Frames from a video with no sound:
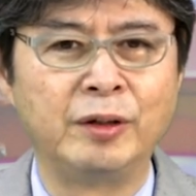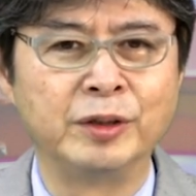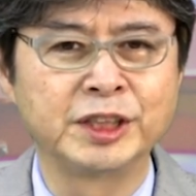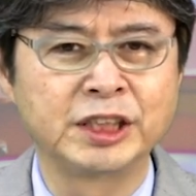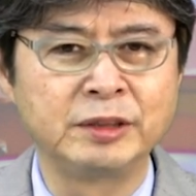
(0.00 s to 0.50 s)
お
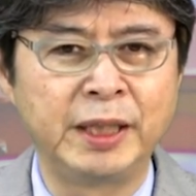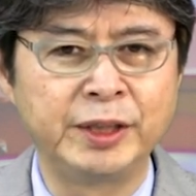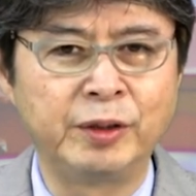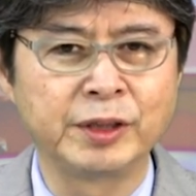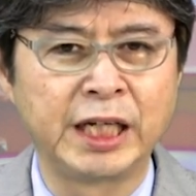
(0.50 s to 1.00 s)
すすめ
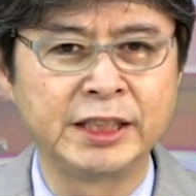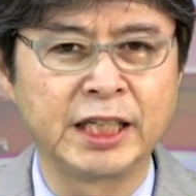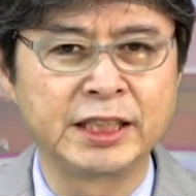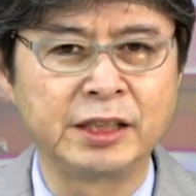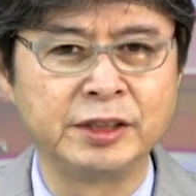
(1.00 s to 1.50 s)
の経
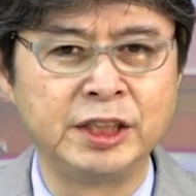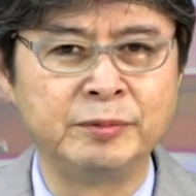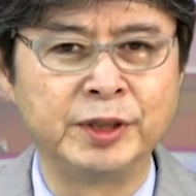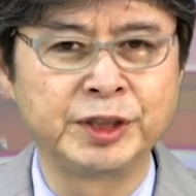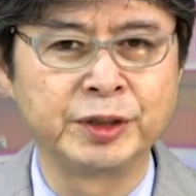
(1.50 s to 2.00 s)
済学入
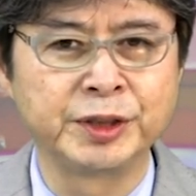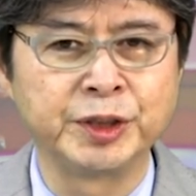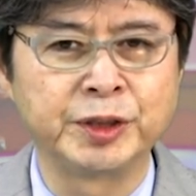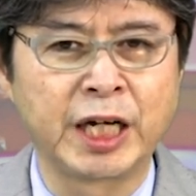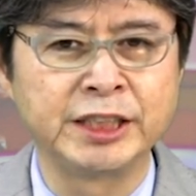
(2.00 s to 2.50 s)
門書を
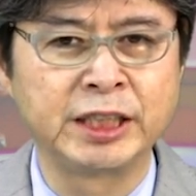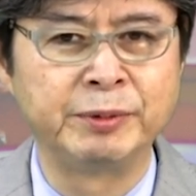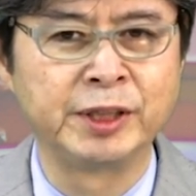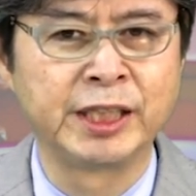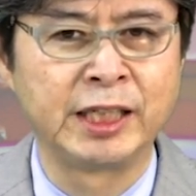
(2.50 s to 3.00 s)
紹介したも
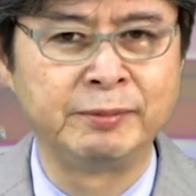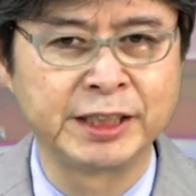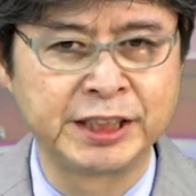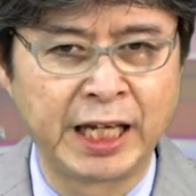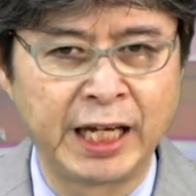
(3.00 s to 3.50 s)
のでありま
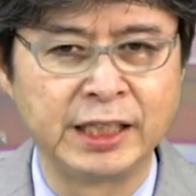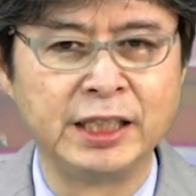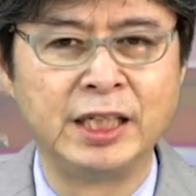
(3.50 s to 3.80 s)
して、